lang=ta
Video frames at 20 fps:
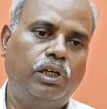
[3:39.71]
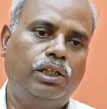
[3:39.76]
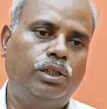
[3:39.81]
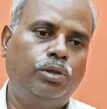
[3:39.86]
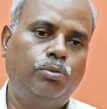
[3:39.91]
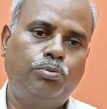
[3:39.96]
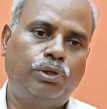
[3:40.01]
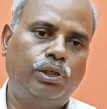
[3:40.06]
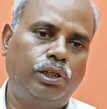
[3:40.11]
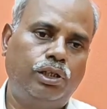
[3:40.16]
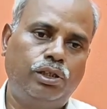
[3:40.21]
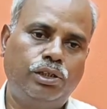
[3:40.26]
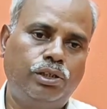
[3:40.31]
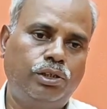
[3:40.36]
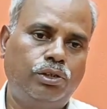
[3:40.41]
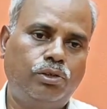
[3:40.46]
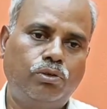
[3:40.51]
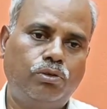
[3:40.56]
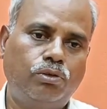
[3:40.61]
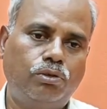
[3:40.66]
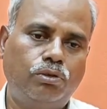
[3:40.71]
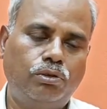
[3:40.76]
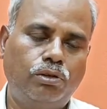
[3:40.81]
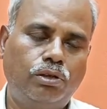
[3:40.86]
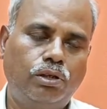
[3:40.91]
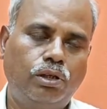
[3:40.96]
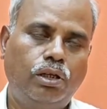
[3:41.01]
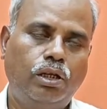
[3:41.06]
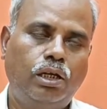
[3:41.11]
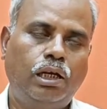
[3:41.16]
பாதிப்புகள் இருக்கும்
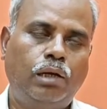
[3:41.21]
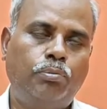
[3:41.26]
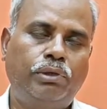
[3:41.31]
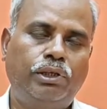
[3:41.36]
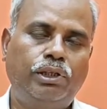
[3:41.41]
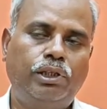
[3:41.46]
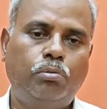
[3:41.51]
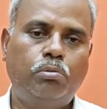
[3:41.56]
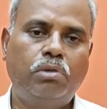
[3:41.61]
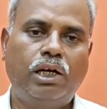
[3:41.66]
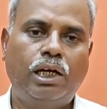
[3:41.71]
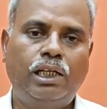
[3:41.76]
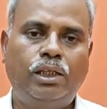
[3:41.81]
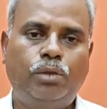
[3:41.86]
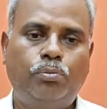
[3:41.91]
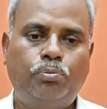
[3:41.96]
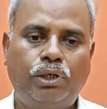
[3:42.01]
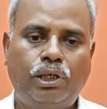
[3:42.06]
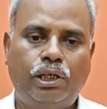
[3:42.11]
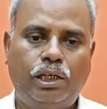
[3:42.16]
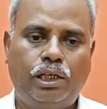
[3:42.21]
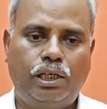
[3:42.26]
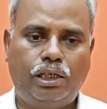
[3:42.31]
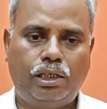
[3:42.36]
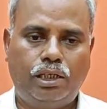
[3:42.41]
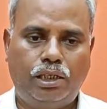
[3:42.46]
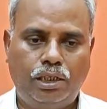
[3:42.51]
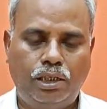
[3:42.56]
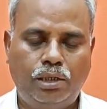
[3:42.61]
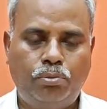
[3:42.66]
அப்போ இந்த பாதிப்புகளை
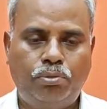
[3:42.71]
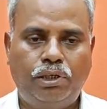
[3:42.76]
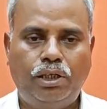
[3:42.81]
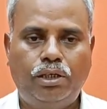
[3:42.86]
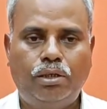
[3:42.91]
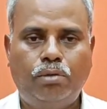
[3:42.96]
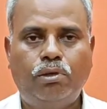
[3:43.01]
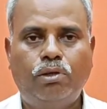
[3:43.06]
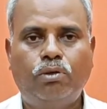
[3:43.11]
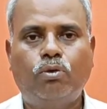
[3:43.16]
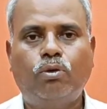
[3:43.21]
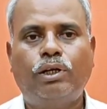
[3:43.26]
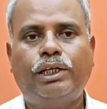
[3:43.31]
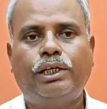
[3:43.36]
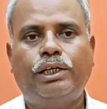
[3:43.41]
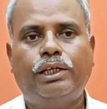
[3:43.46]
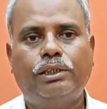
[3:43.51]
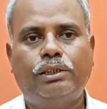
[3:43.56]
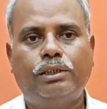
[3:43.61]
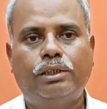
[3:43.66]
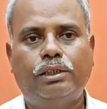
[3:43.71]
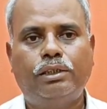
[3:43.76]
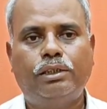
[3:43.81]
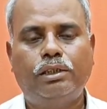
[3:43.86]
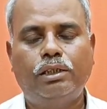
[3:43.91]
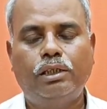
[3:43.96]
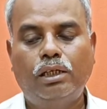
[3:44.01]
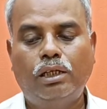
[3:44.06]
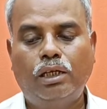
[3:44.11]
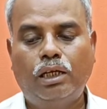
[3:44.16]
எப்படி நம்ம குறைக்கிறது
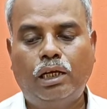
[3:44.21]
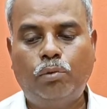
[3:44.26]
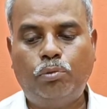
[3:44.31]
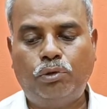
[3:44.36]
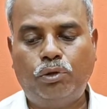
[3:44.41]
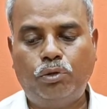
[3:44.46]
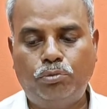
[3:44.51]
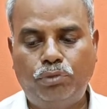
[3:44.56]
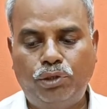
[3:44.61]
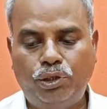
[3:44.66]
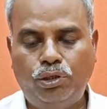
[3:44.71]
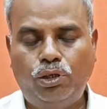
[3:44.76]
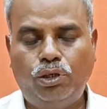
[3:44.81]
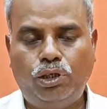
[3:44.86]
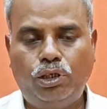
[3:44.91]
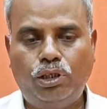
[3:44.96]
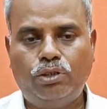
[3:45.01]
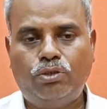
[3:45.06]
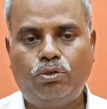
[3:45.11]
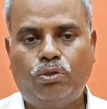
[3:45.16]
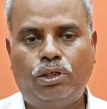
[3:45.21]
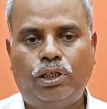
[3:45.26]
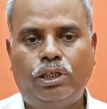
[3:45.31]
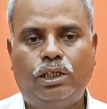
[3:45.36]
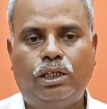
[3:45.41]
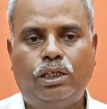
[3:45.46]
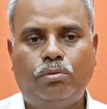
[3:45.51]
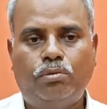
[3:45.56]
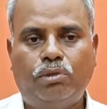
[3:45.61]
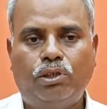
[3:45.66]
அப்போது மின்னோருங்க
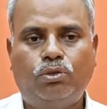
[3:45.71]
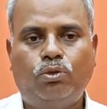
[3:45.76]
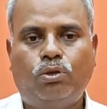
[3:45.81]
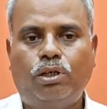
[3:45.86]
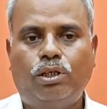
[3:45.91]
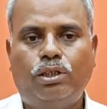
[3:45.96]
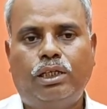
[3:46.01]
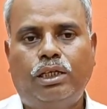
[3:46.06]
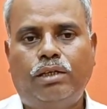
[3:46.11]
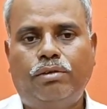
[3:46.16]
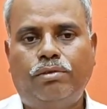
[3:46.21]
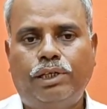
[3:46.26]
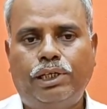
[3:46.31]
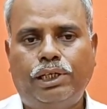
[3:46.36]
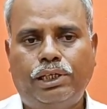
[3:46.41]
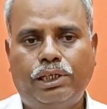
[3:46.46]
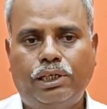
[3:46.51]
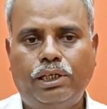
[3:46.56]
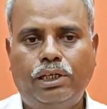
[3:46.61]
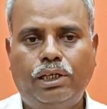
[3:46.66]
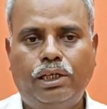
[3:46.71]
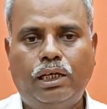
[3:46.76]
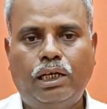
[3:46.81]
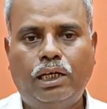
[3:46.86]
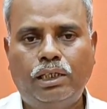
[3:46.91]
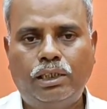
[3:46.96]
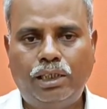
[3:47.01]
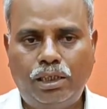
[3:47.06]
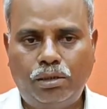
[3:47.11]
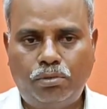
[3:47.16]
சொன்னதை நம்ம தொடர்ந்தாவே
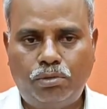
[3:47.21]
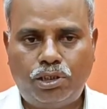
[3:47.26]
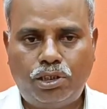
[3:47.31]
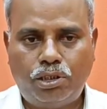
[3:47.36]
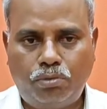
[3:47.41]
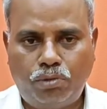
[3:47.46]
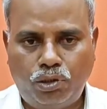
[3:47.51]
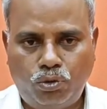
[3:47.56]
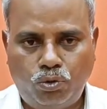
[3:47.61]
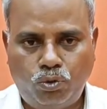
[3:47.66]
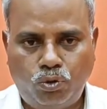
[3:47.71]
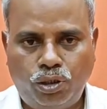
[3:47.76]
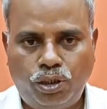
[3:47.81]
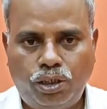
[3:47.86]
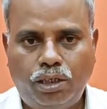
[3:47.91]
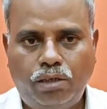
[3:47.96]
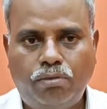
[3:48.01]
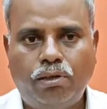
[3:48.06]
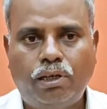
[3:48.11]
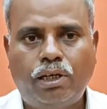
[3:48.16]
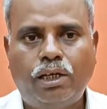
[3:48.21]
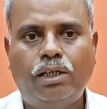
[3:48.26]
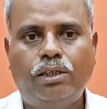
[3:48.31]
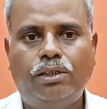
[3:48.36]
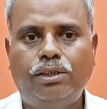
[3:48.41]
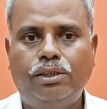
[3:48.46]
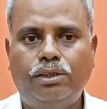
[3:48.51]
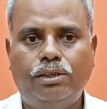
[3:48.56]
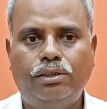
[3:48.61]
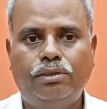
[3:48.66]
அதிகபட்சமாக நோய்கள்
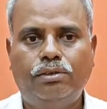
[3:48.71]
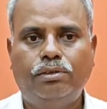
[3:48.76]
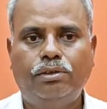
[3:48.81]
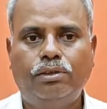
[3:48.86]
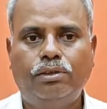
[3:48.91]
வராது